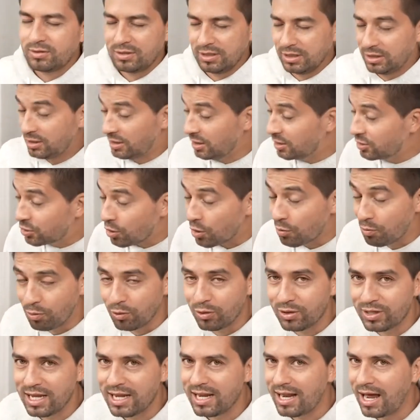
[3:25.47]
si soy
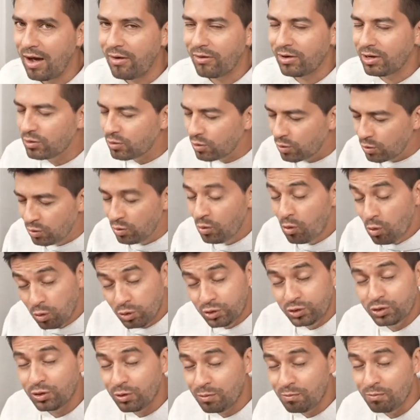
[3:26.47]
vulnerable, yo
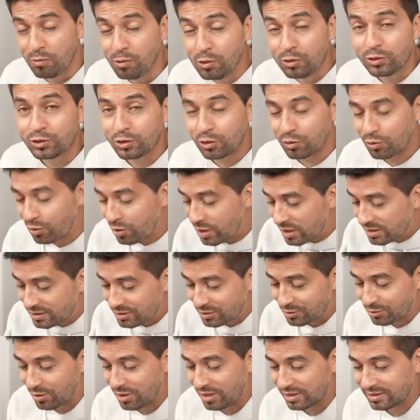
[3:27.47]
lucho mucho con las
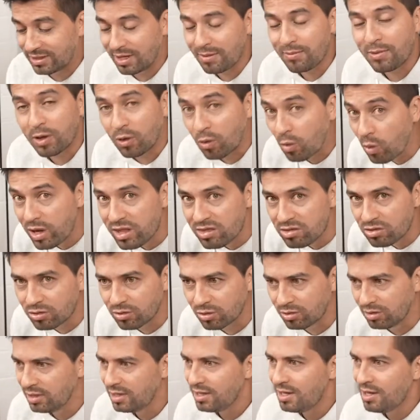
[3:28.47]
historias que me
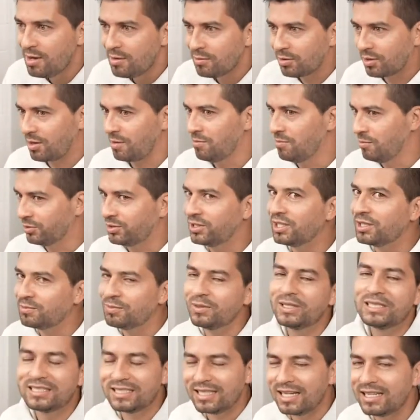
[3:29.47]
cuento. Porque muchas
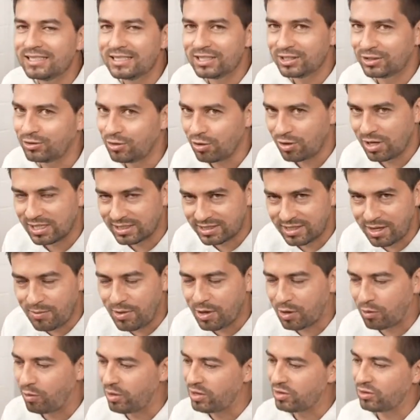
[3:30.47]
veces las historias que
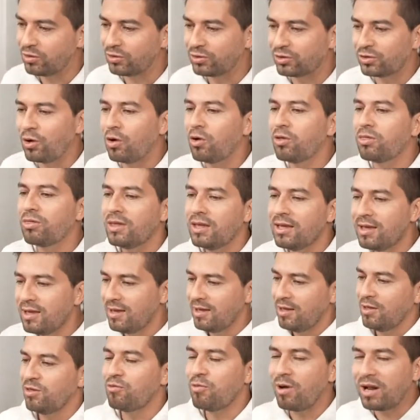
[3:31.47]
me cuento son,
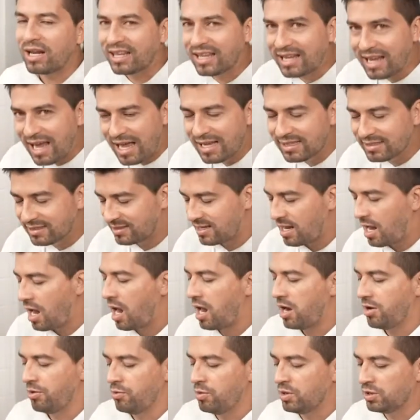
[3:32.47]
no
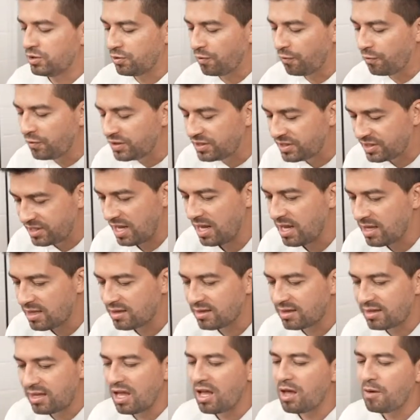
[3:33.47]
alcanza, no es
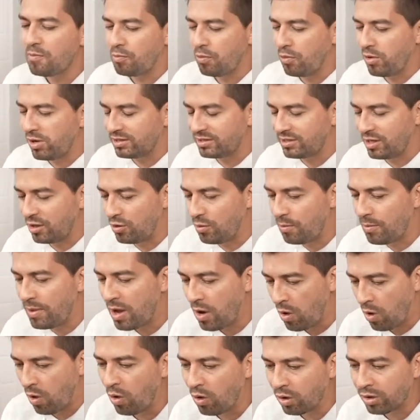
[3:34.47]
suficiente, puedo hacerlo
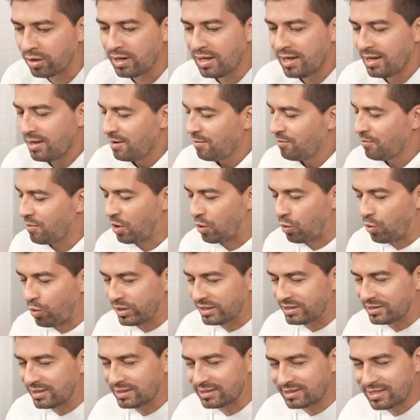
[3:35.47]
mejor, me
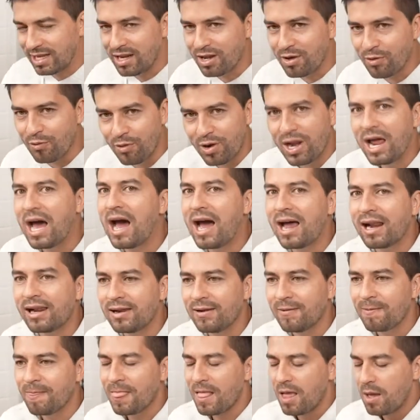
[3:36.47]
cuesta
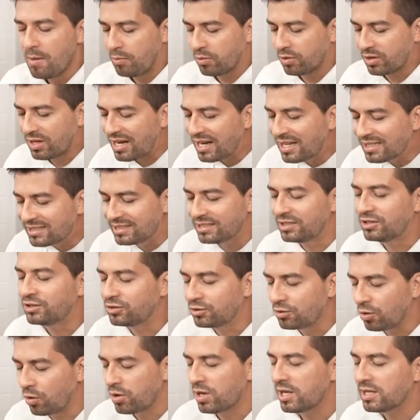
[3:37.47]
celebrar, porque las
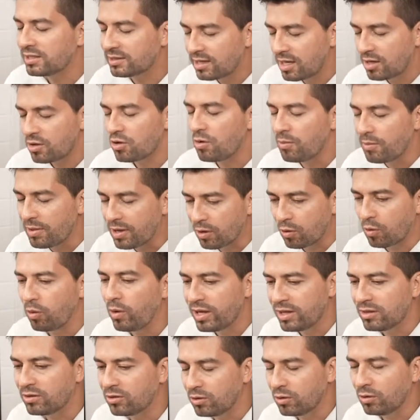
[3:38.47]
historias que yo me
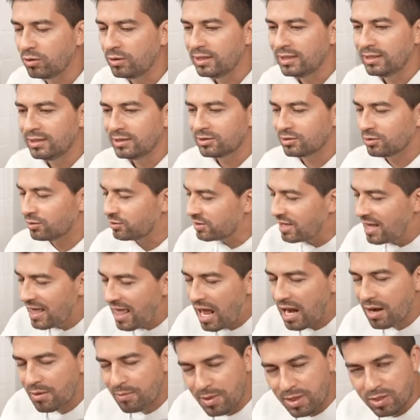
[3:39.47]
cuento son de
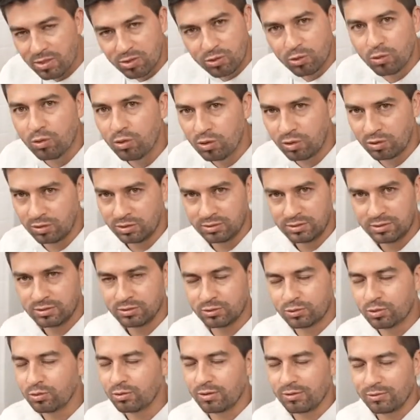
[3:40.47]
darme duro,
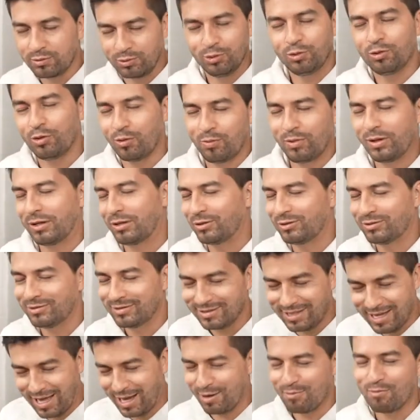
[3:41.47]
duro, perdón,
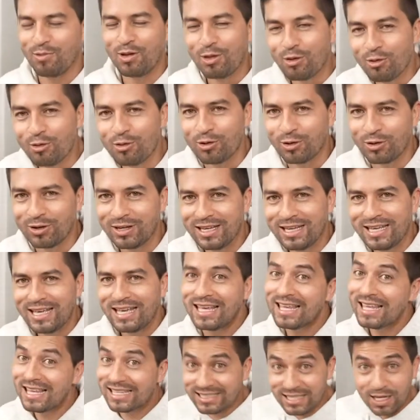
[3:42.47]
darme duro
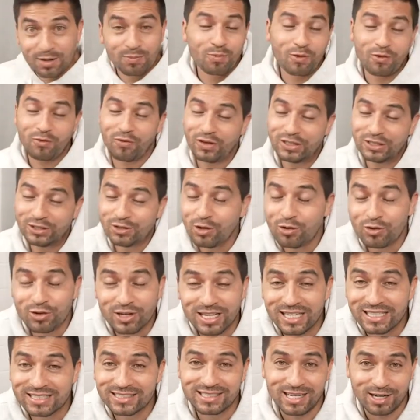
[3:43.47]
y de ser
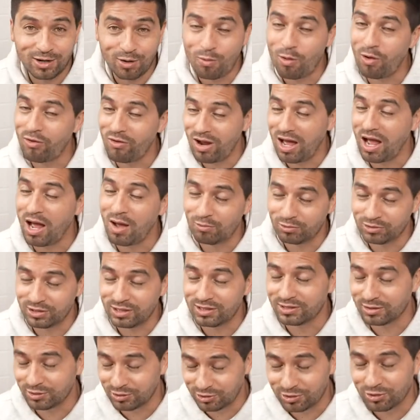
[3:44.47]
perfeccionista, como hablábamos
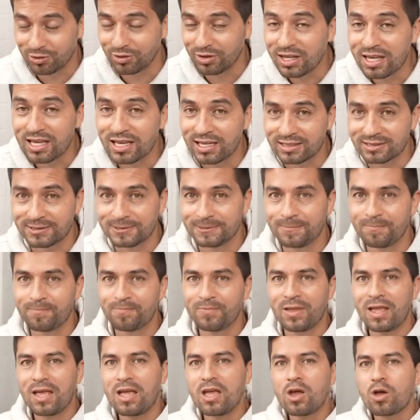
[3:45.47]
hace ocho días.
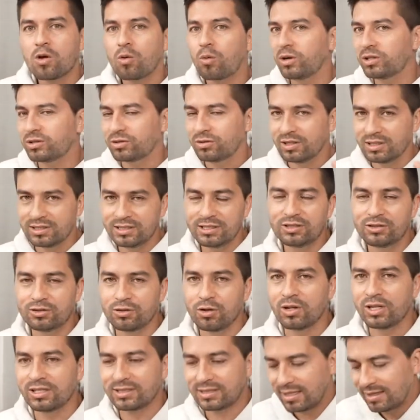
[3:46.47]
¿Cuáles son las
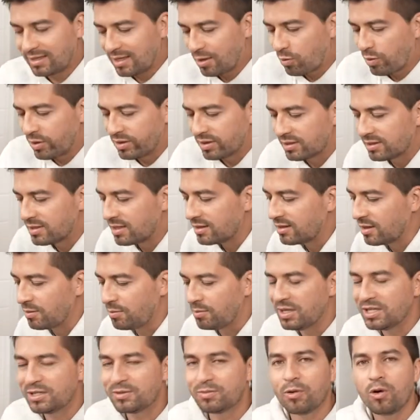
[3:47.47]
historias que te cuentas a ti
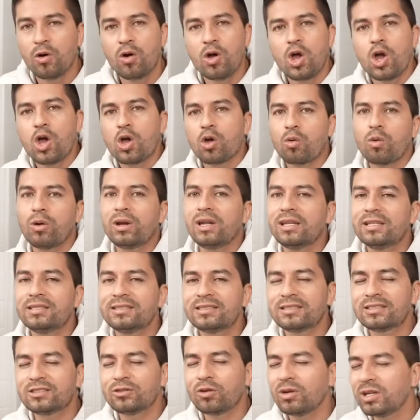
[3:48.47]
mismo? ¿Cuáles
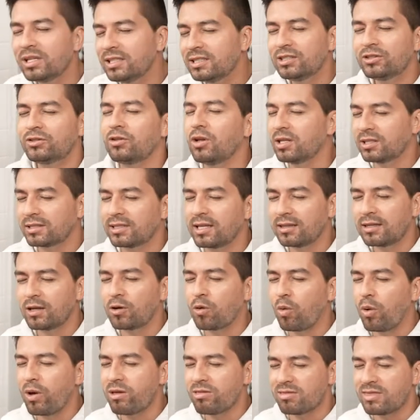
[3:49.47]
son las historias que te
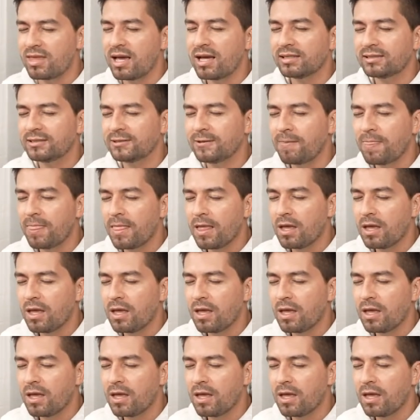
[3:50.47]
cuentas